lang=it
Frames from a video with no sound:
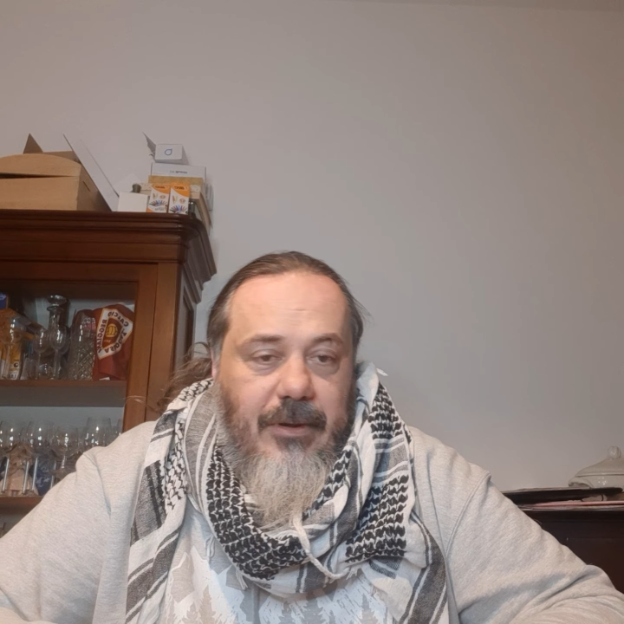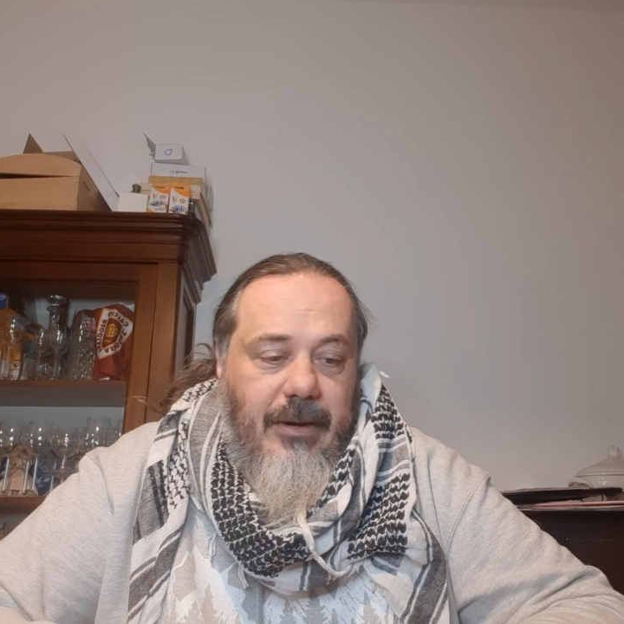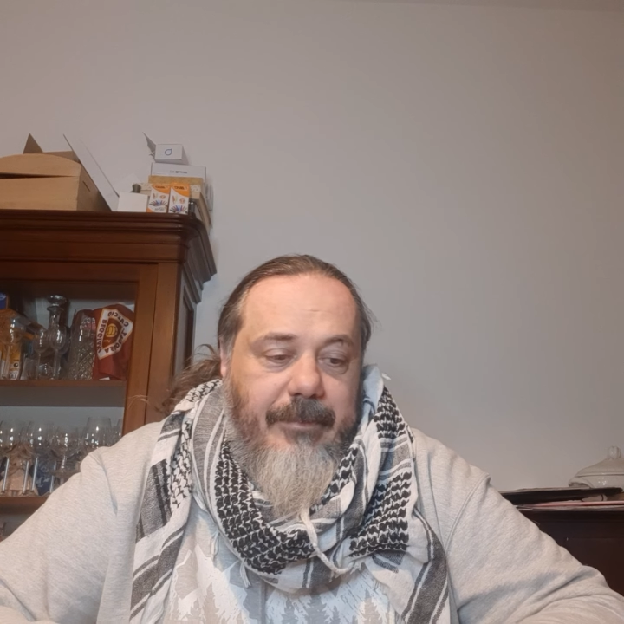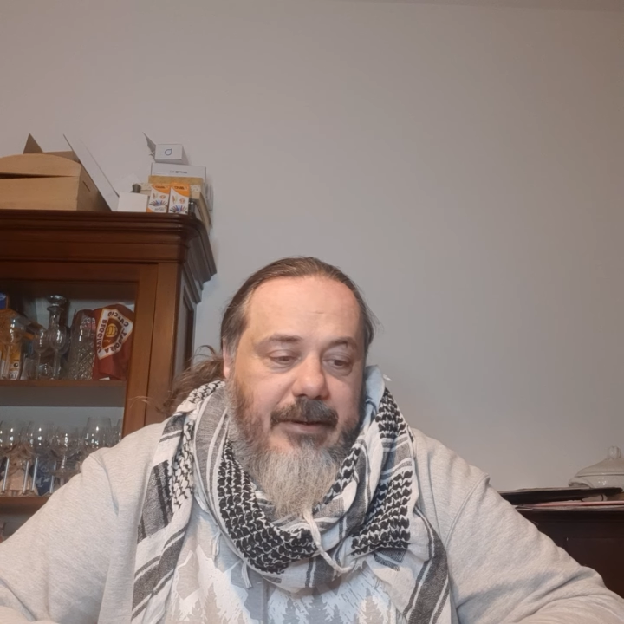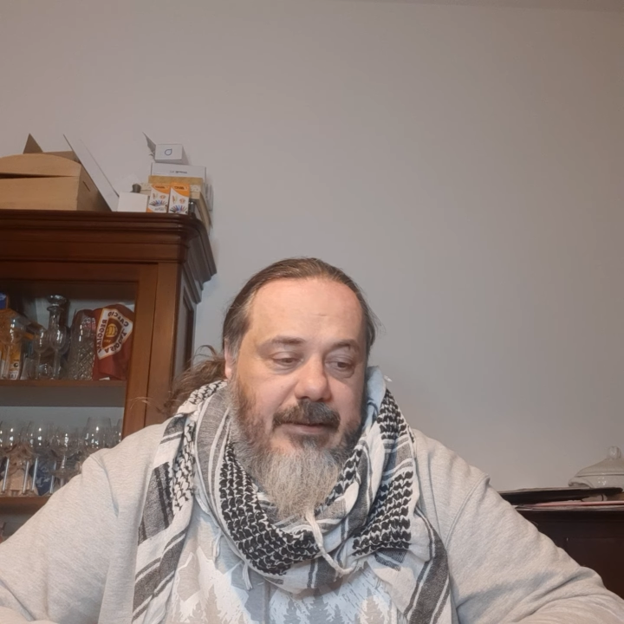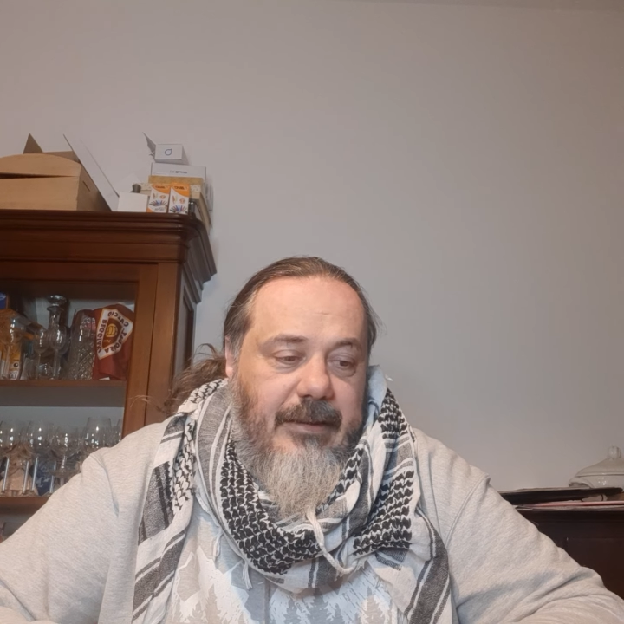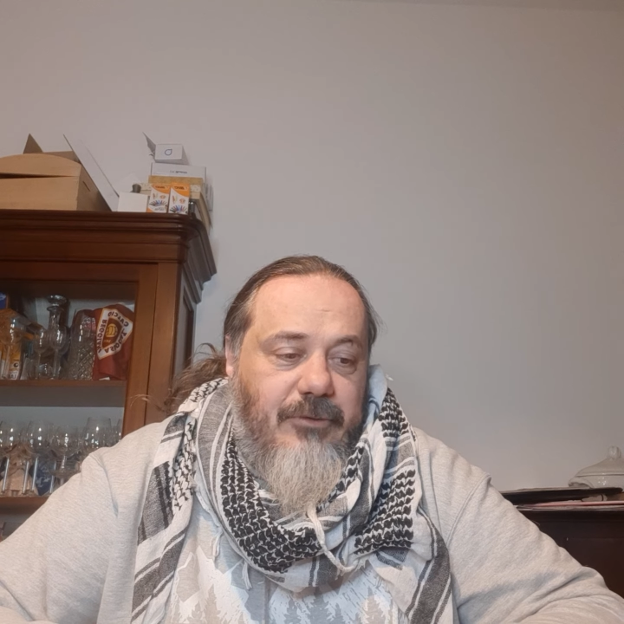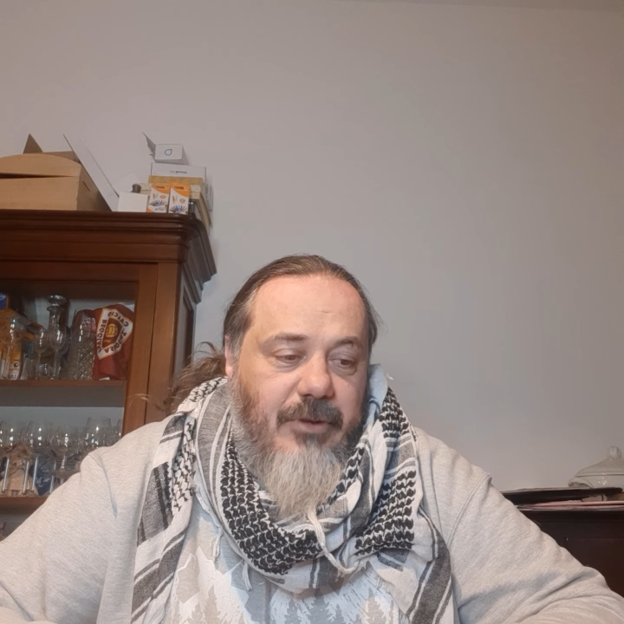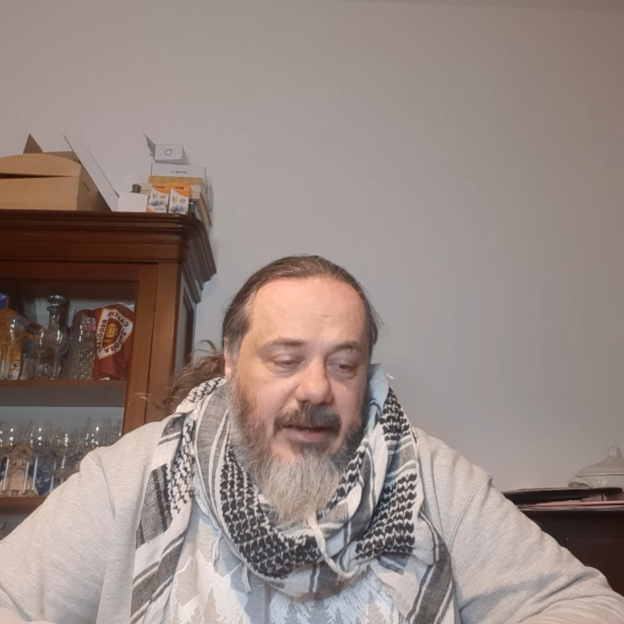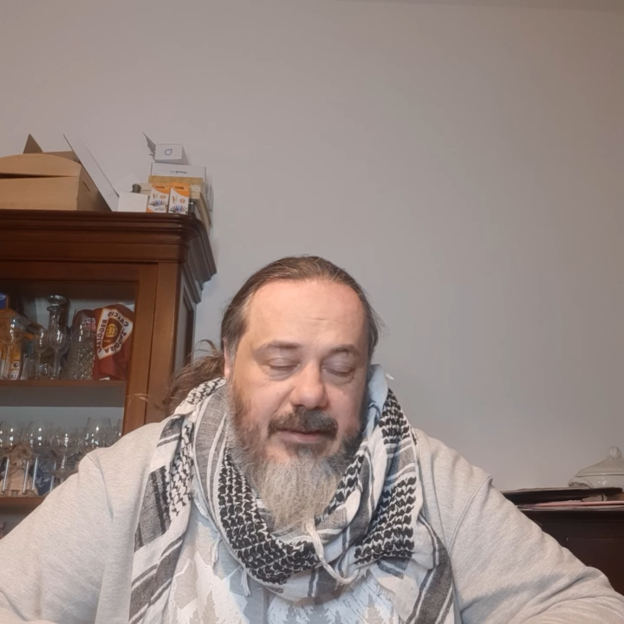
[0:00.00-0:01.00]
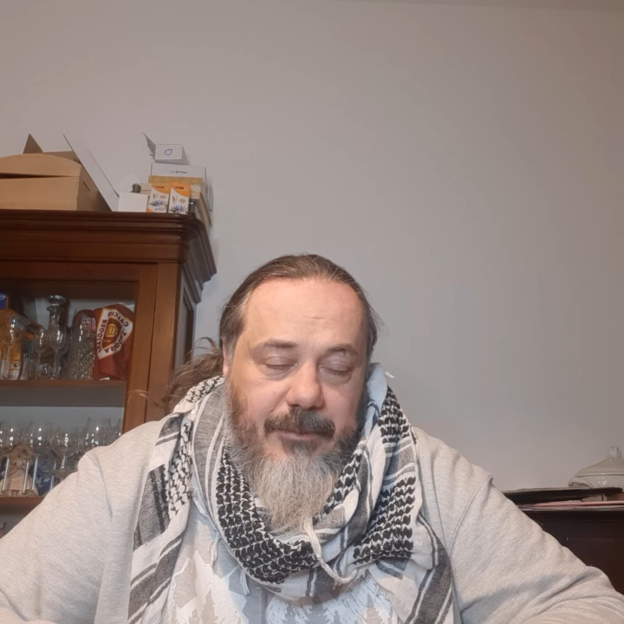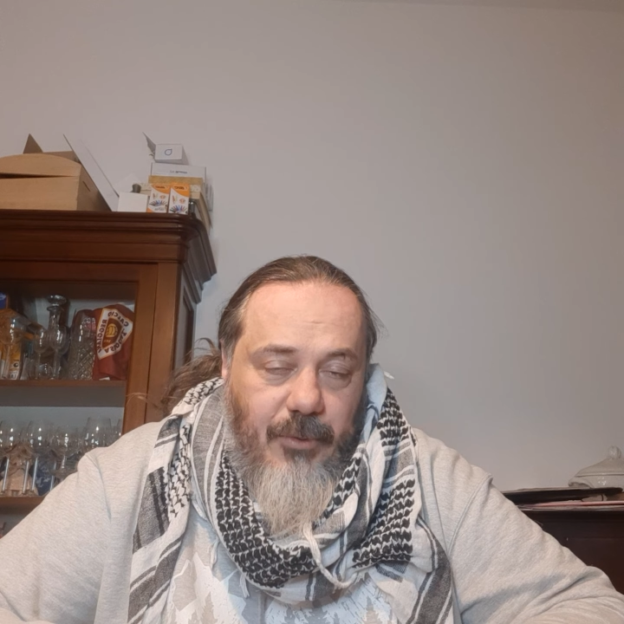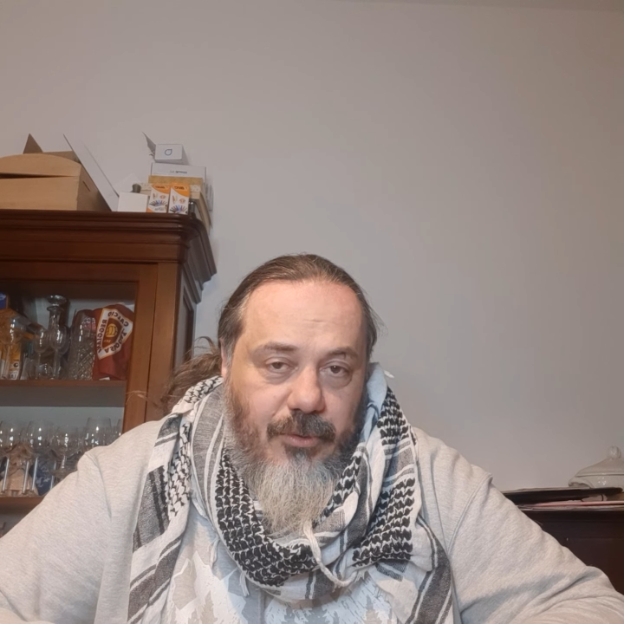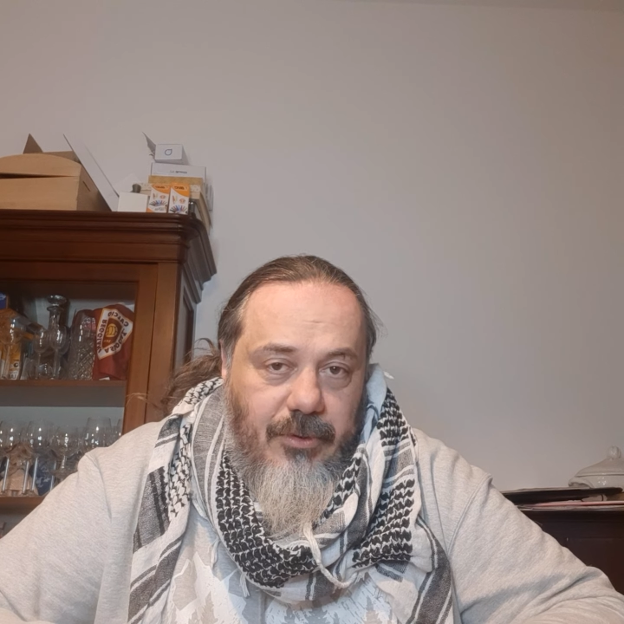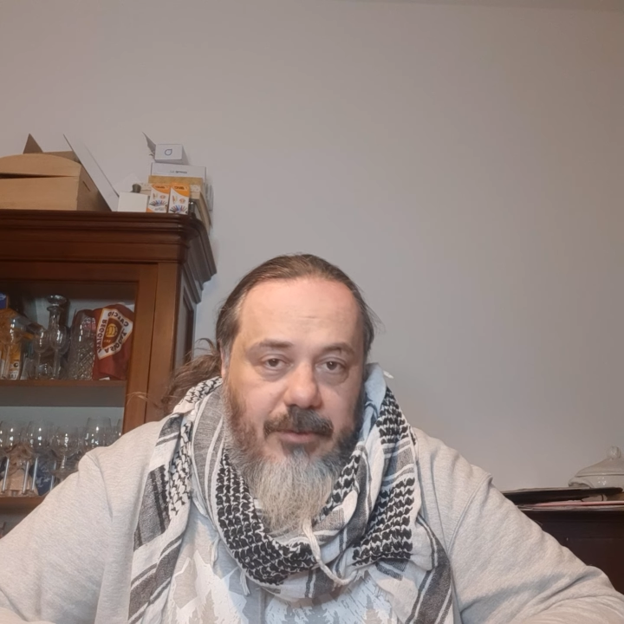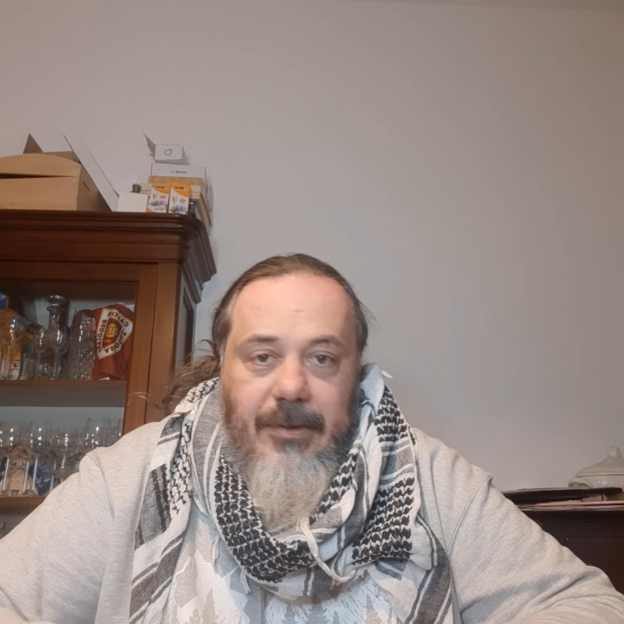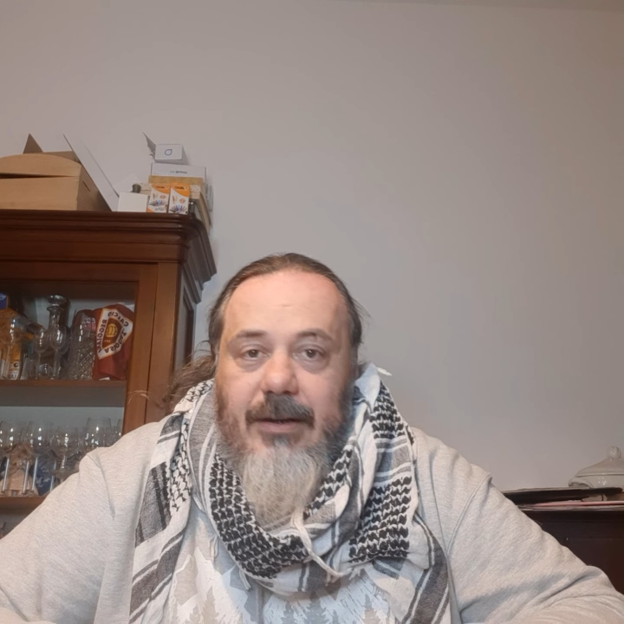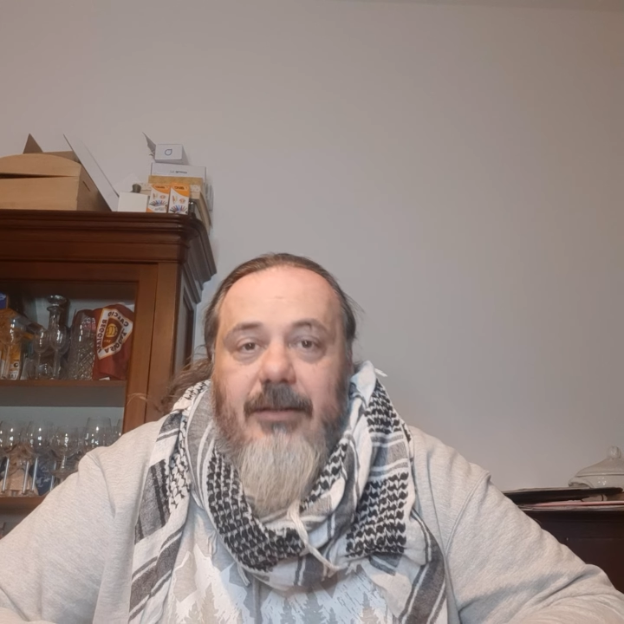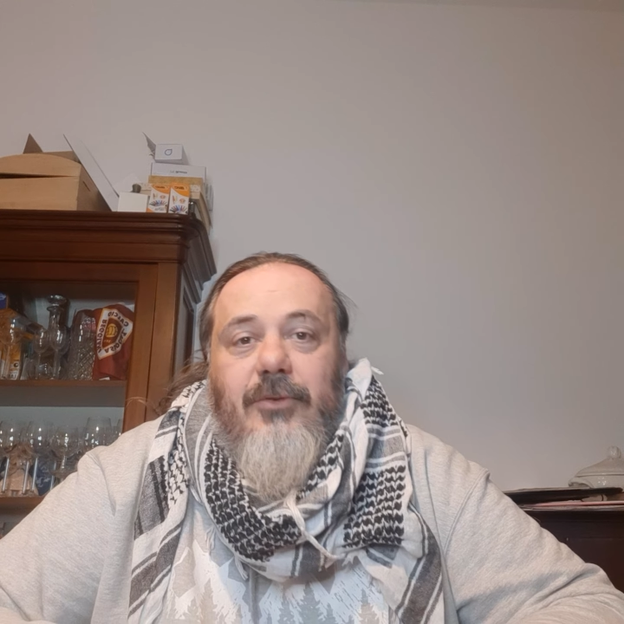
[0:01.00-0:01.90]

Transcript: una partita giocata molto male